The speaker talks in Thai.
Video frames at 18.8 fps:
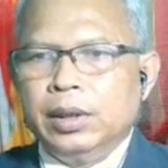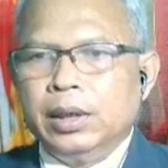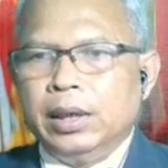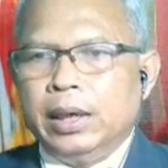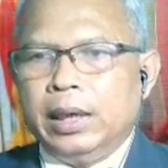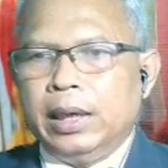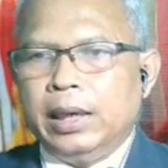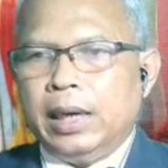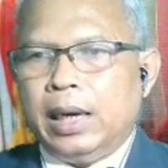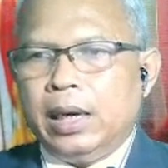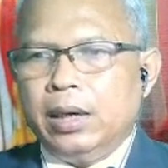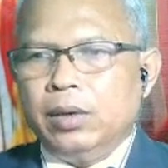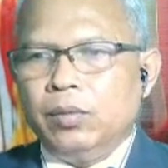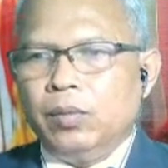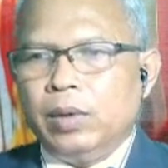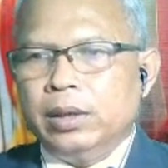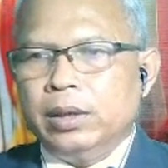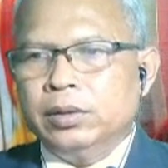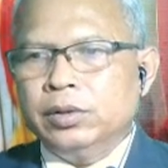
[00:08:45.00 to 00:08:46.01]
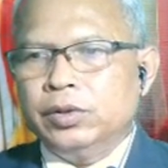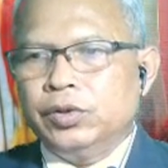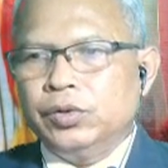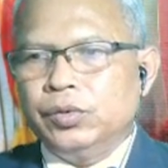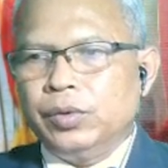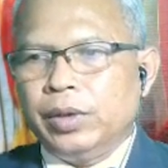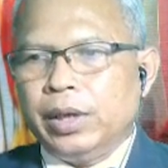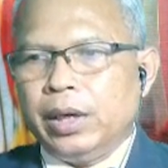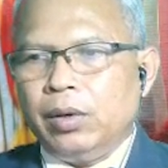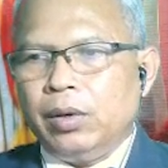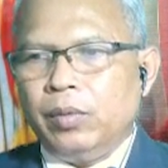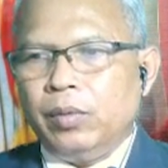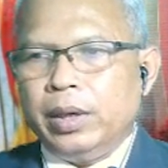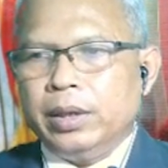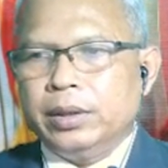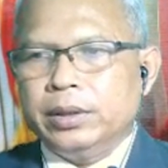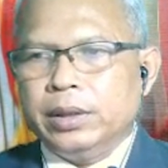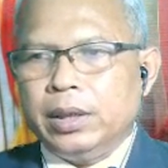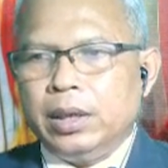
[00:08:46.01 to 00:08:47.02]
and are the ones you can w a
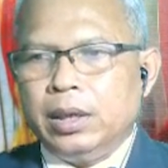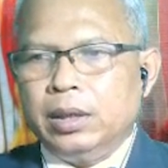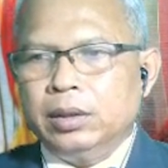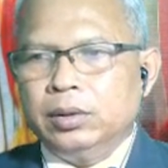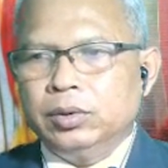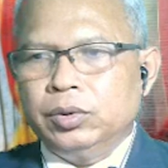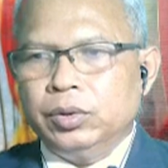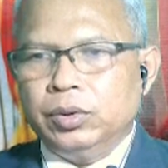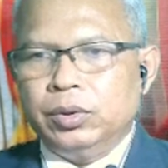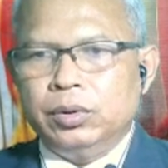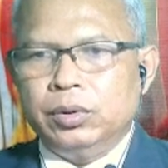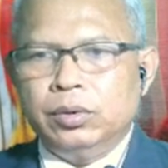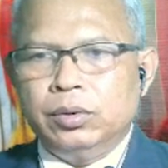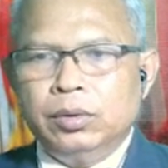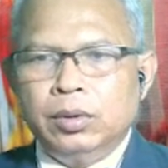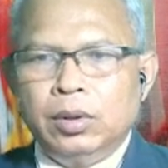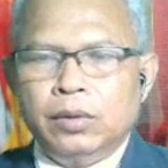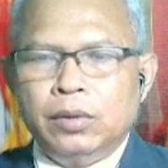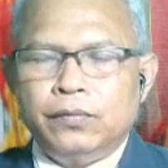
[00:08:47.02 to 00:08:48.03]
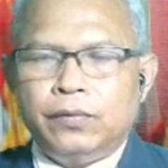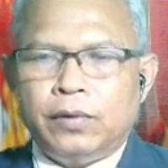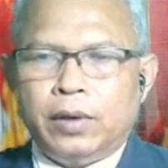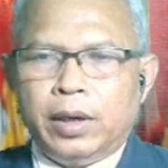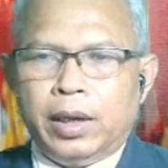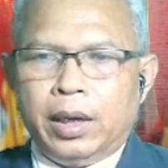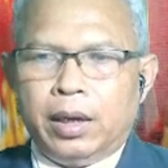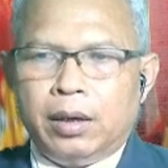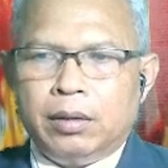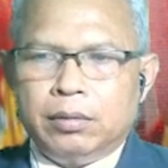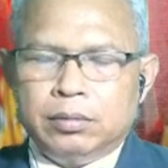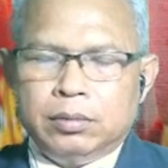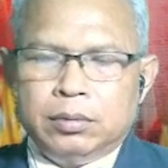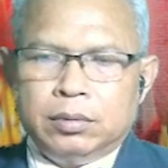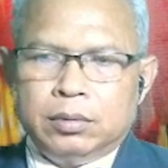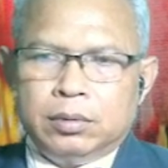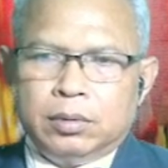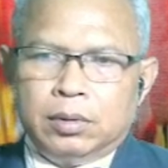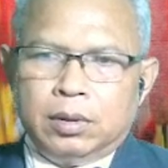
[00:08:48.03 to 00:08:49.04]
always t u r n to for help
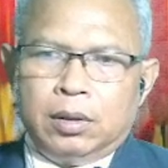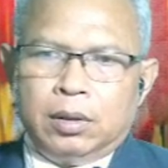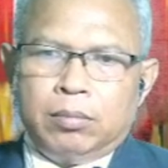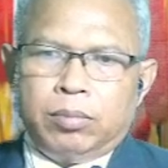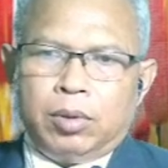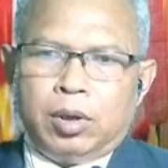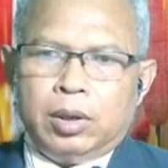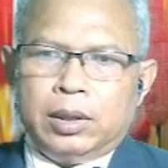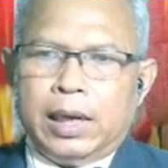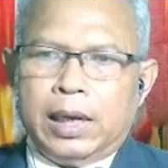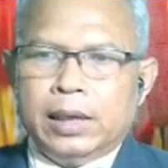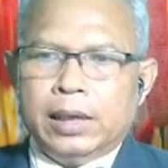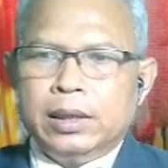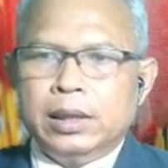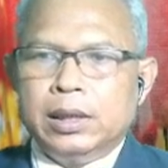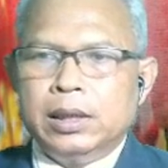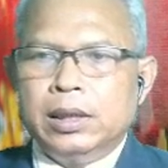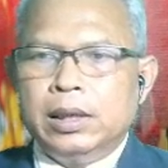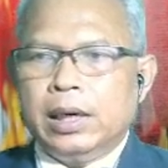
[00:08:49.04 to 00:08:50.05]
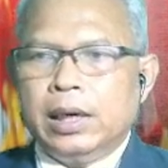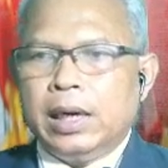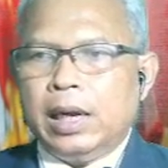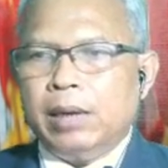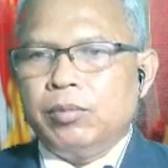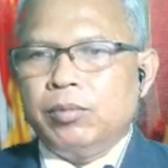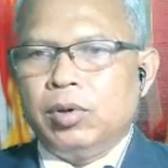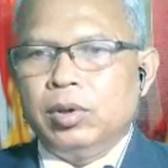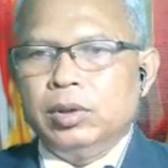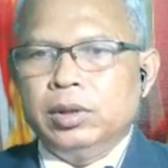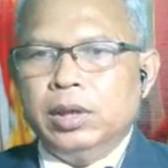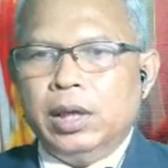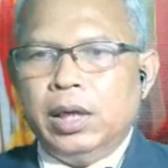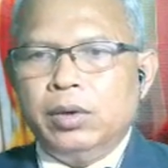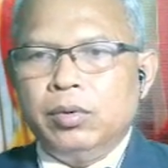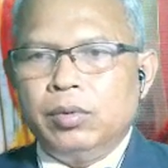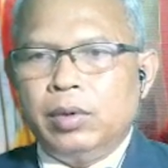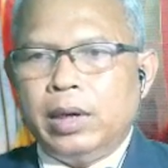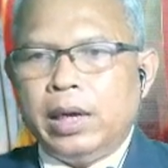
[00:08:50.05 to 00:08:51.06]
เพราะท่านคือนะครับคนที่
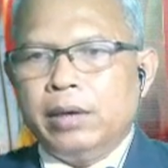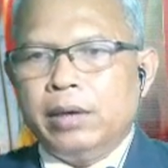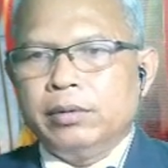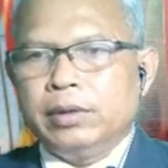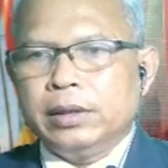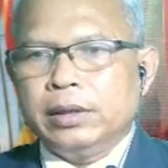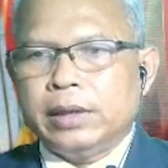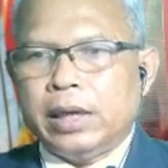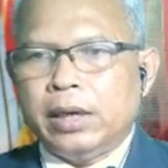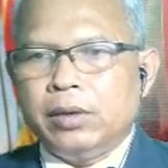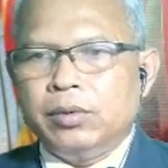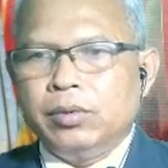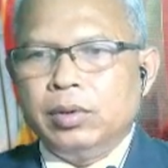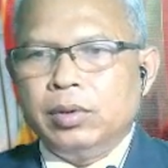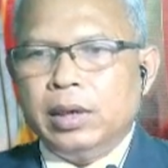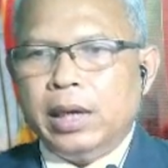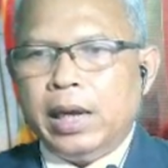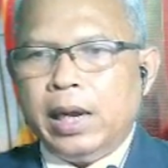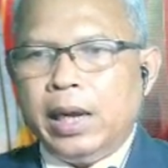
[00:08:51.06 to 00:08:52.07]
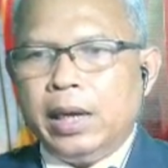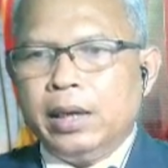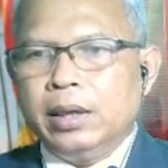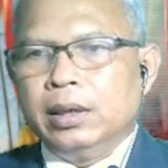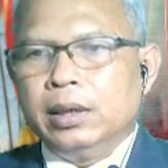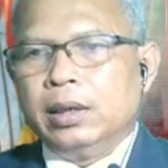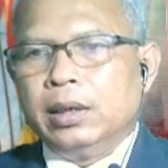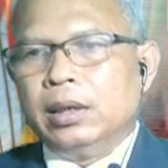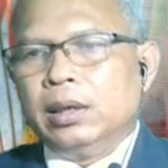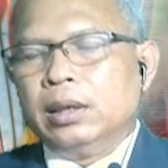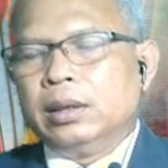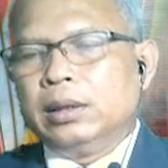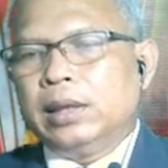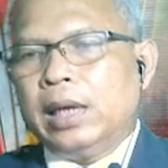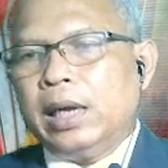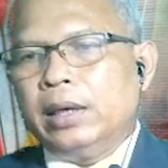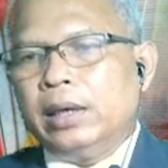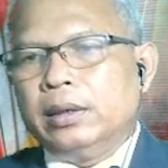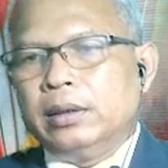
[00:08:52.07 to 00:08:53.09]
ดูแลจะใส่คุณและ
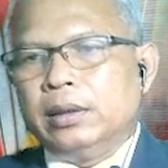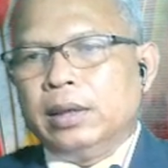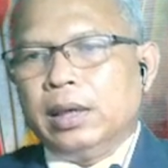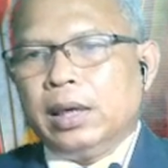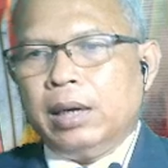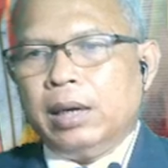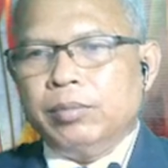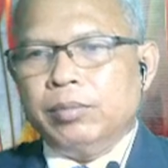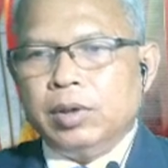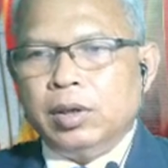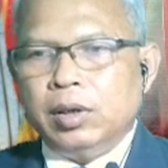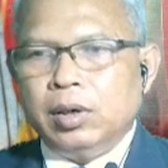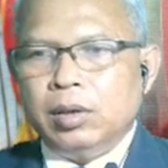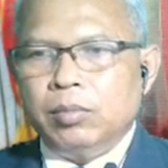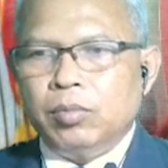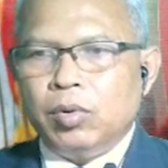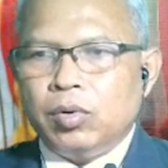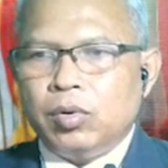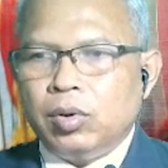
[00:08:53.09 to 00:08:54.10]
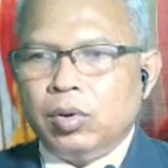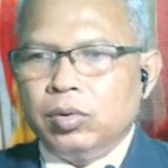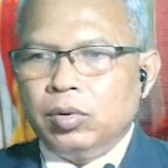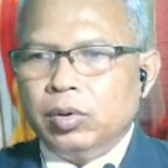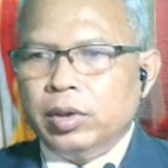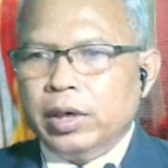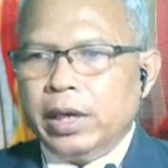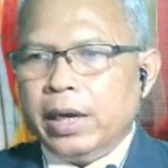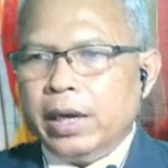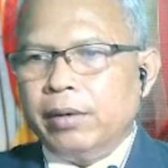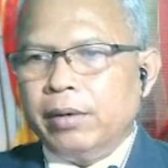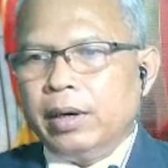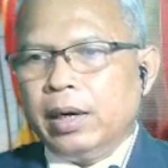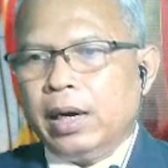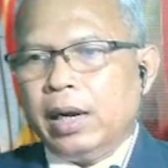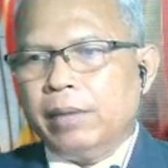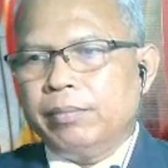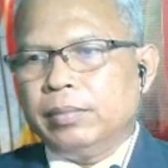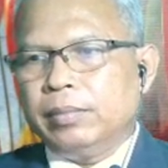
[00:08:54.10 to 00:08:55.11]
ท่านนะครับ คือบุคคลคนเดียวนะ
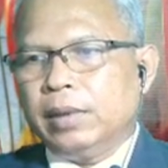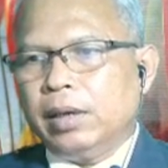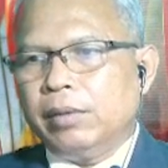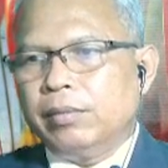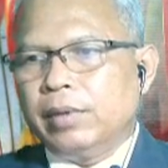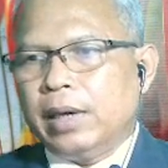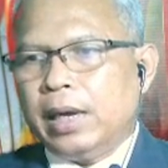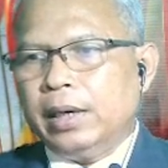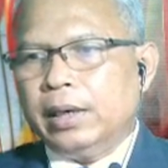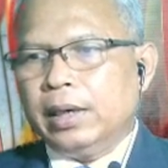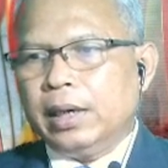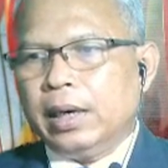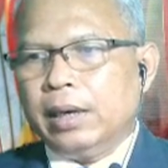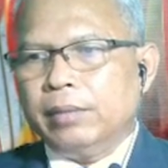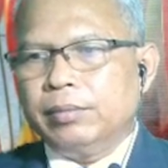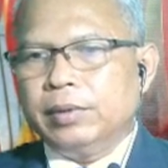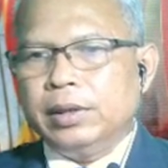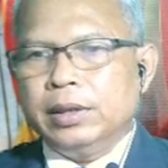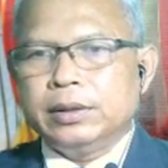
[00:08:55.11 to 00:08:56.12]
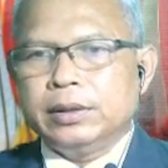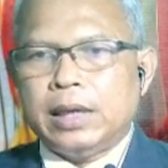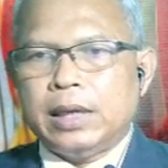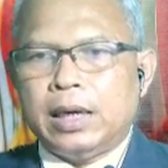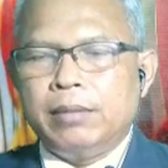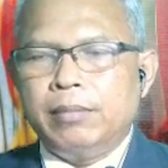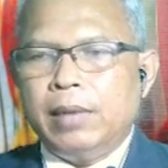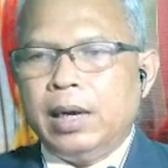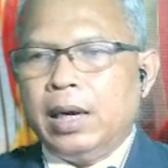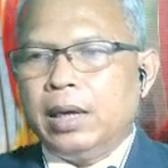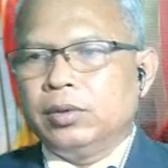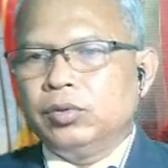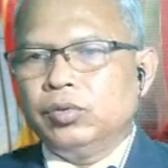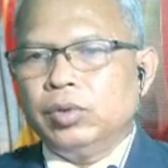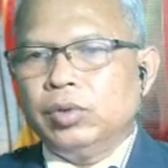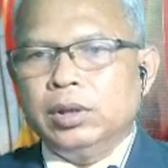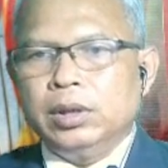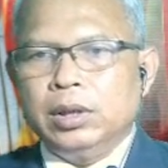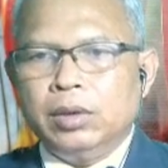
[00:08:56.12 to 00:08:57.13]
ครับ เท่านั้นนะครับที่สามารถ
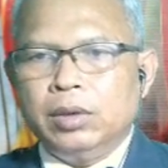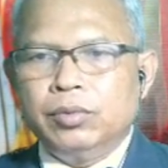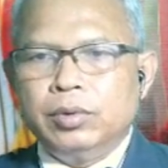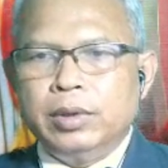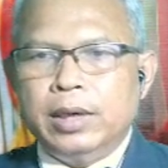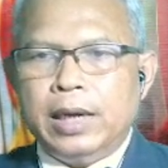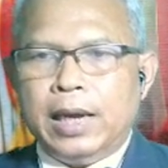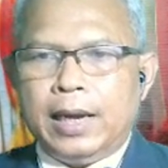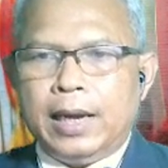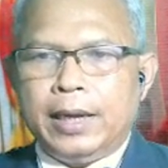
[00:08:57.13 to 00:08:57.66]
ช่วยเหลือคุณได้